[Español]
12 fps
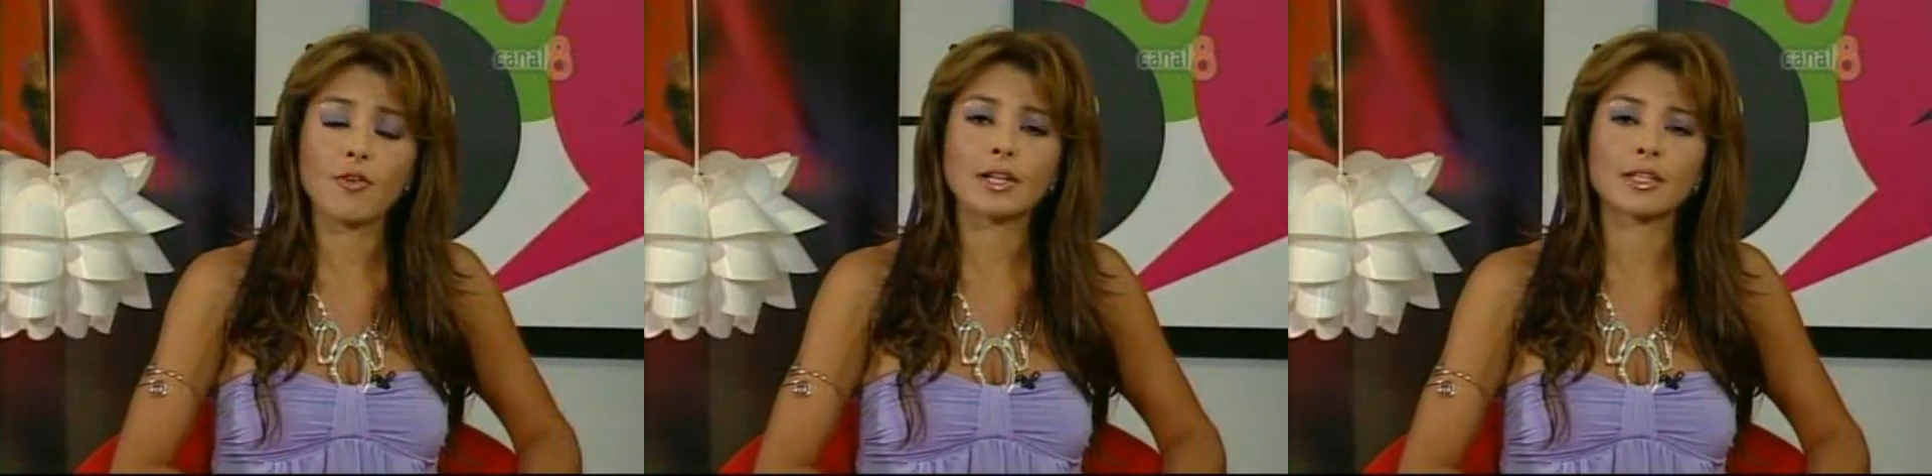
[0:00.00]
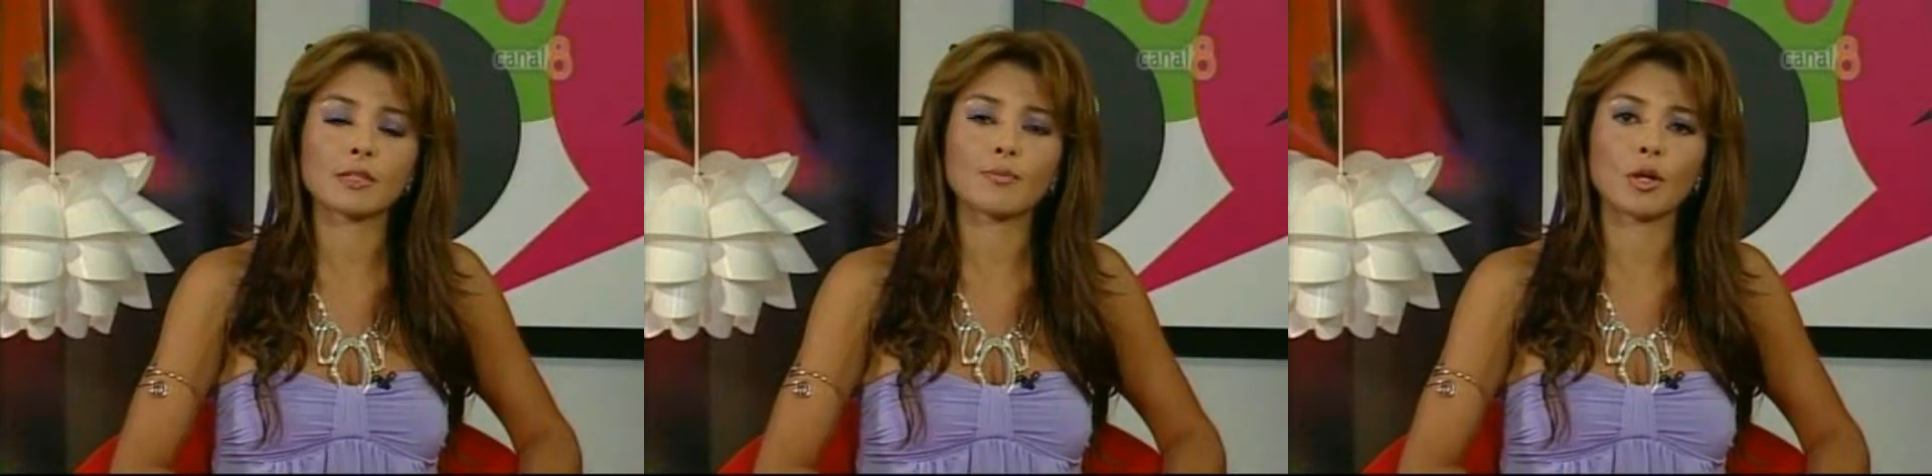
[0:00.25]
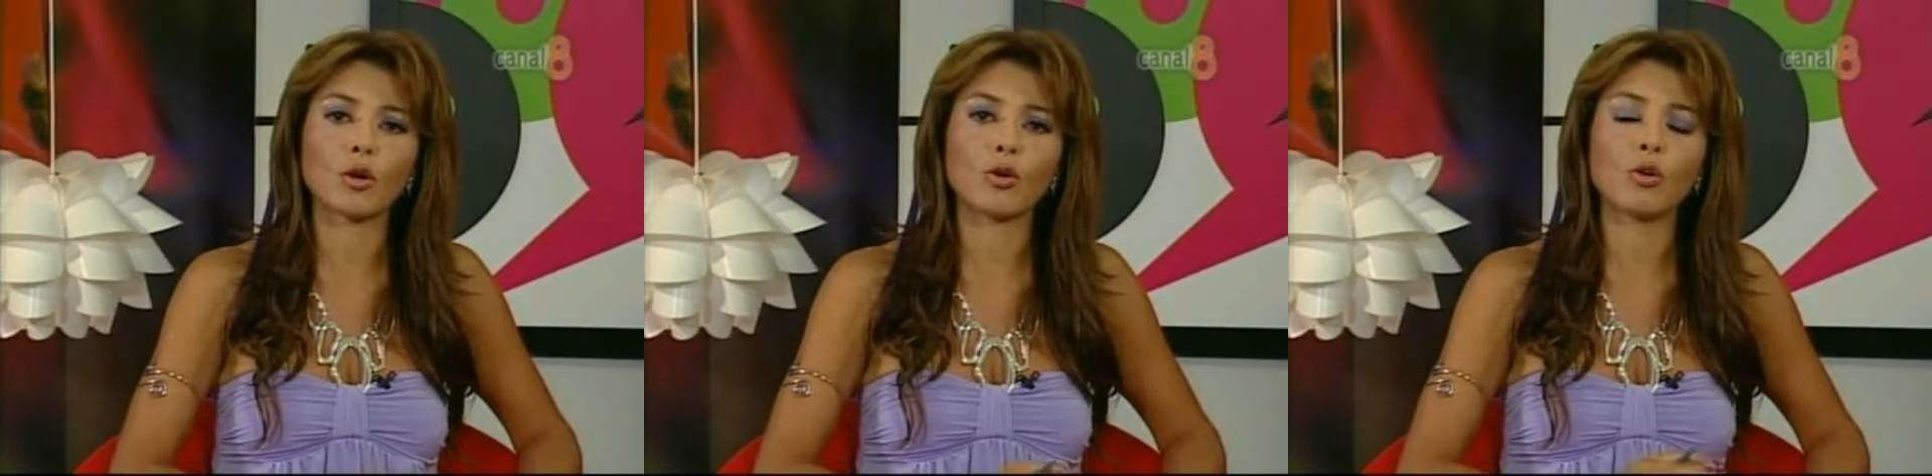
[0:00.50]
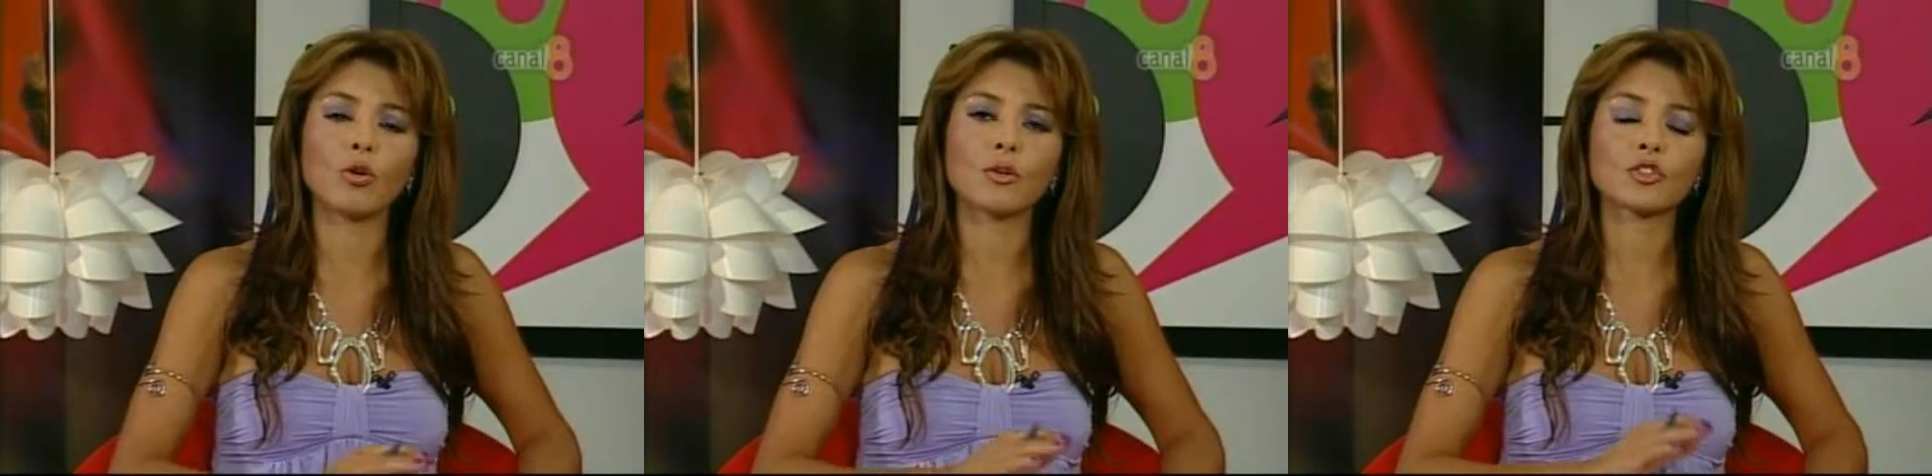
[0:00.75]
fuertes, pero
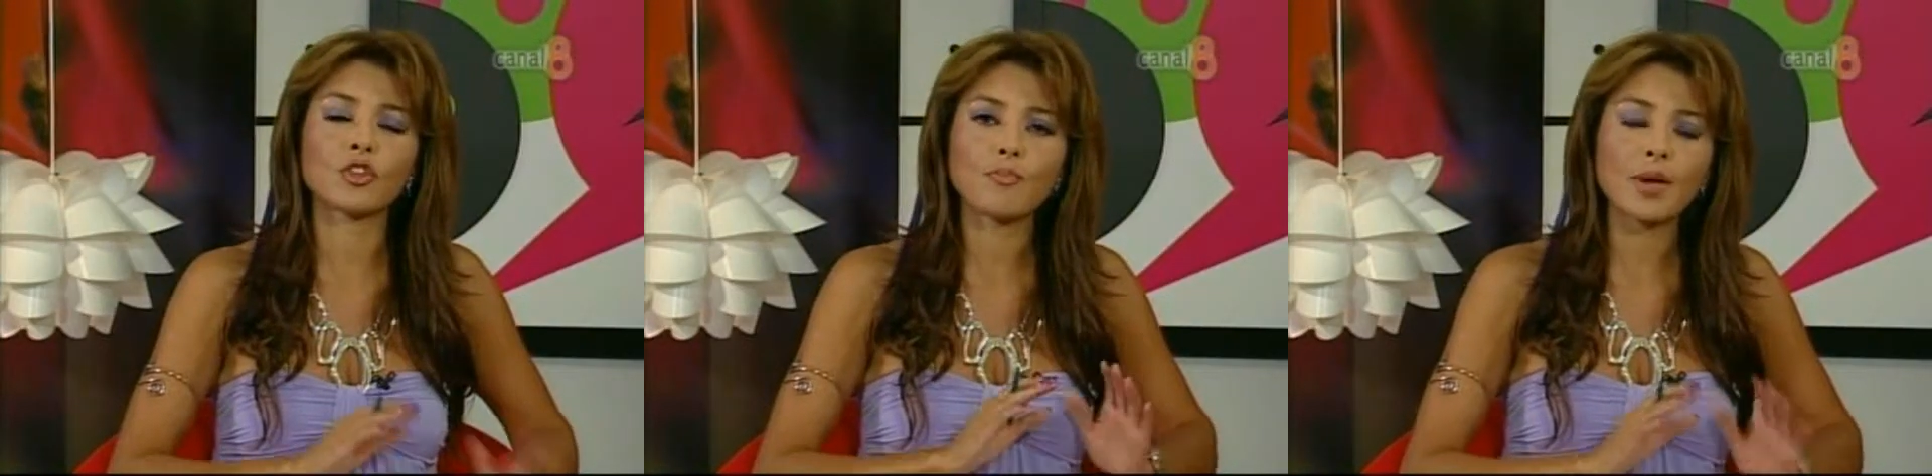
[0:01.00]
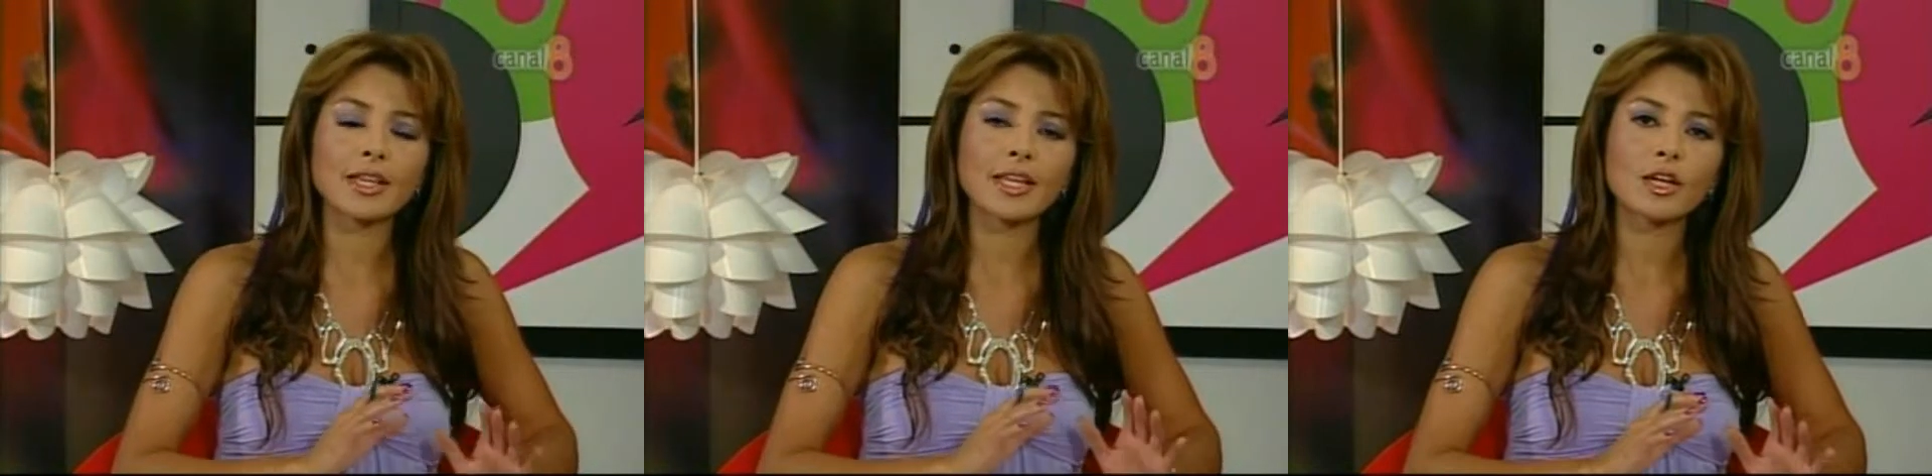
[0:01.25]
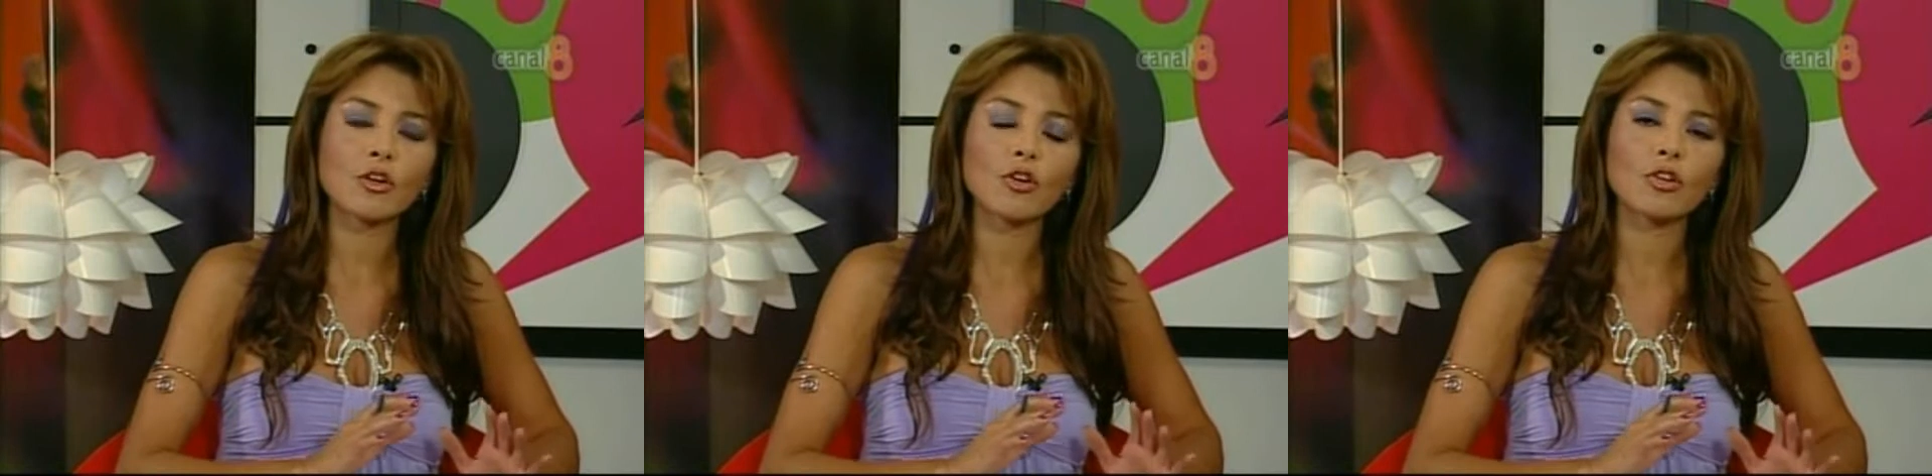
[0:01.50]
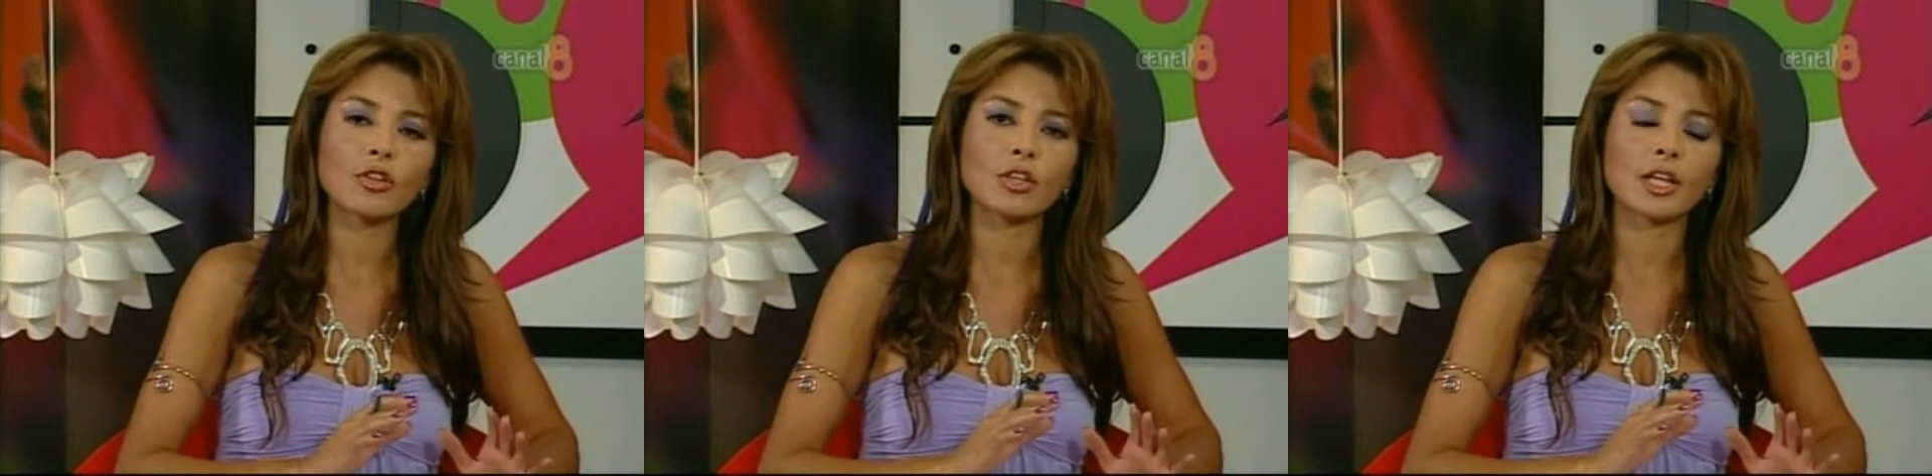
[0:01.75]
lo
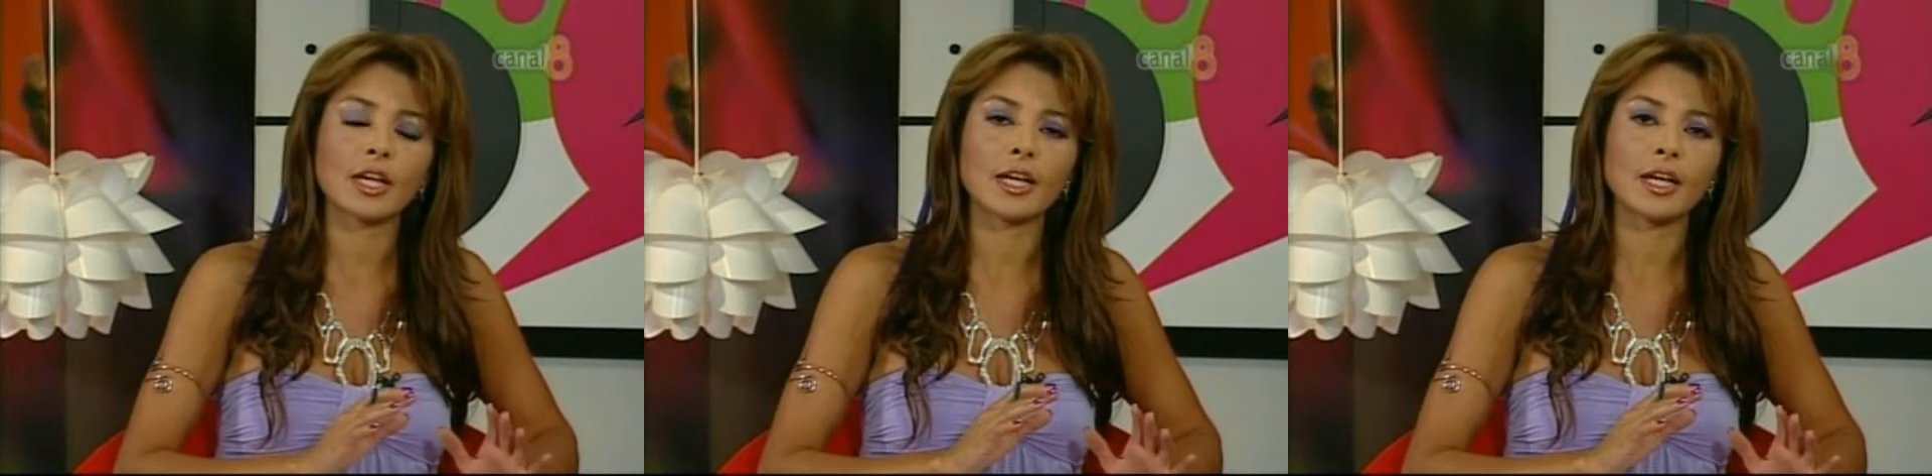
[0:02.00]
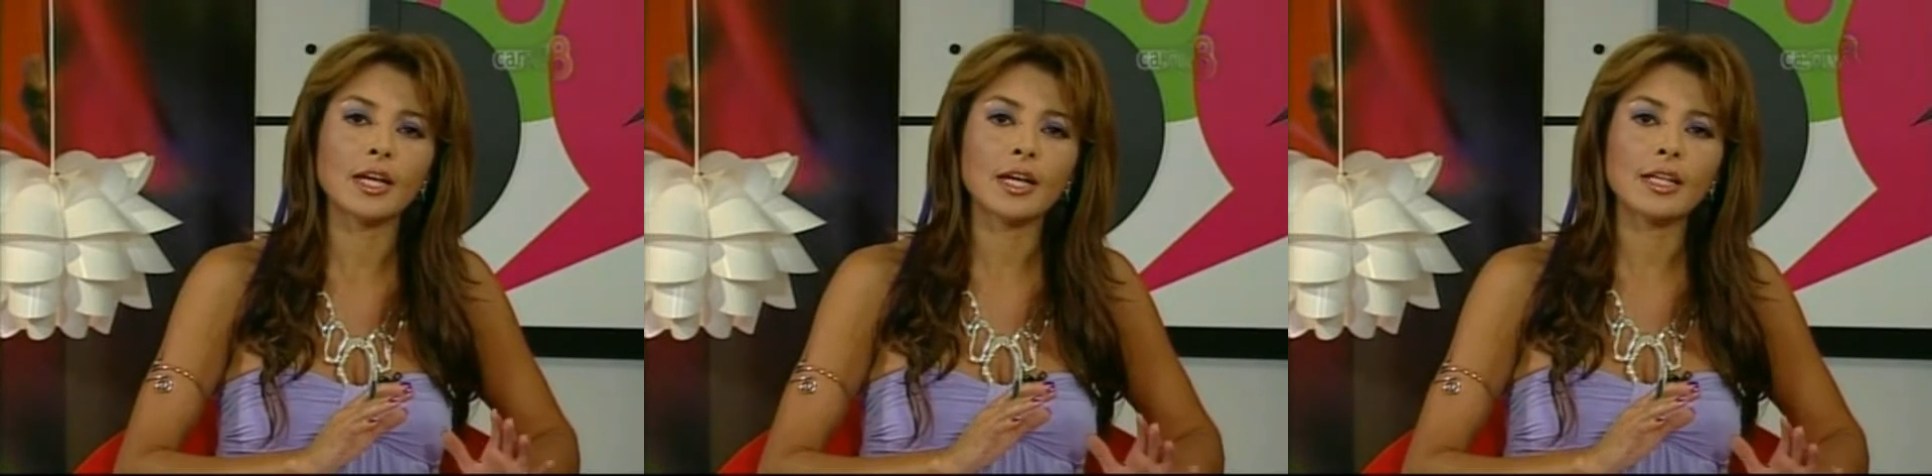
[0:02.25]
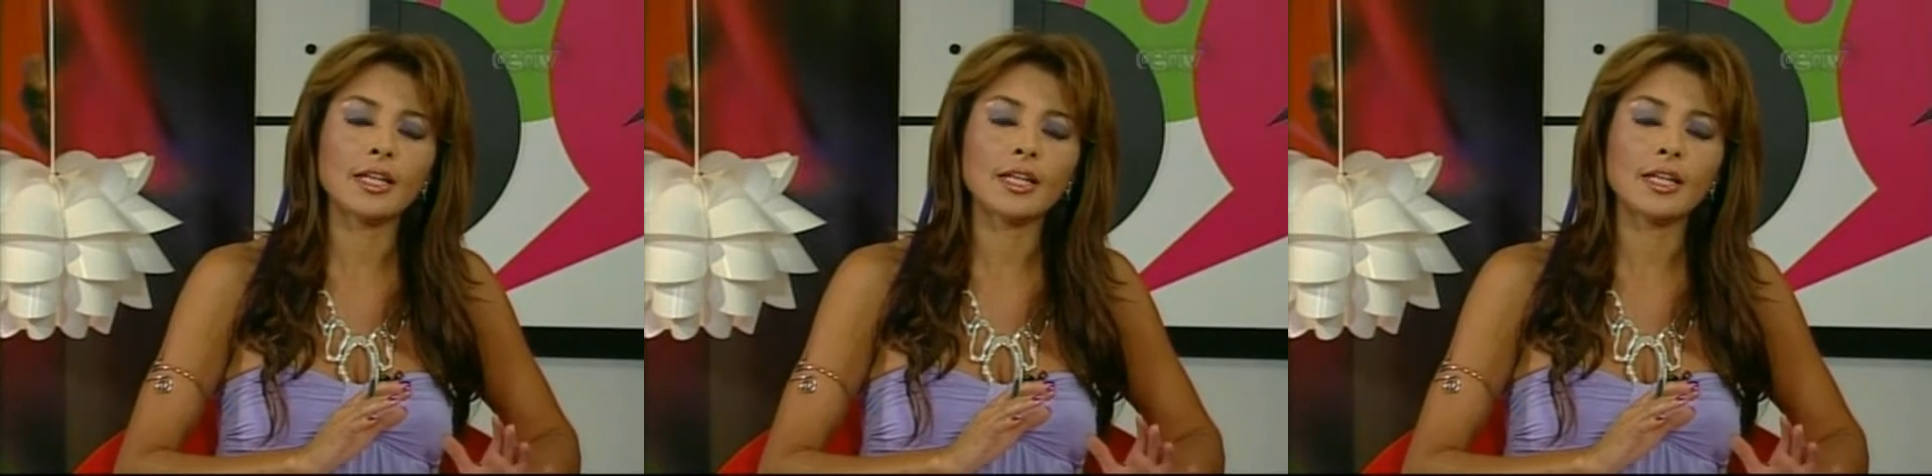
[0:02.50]
simpático de,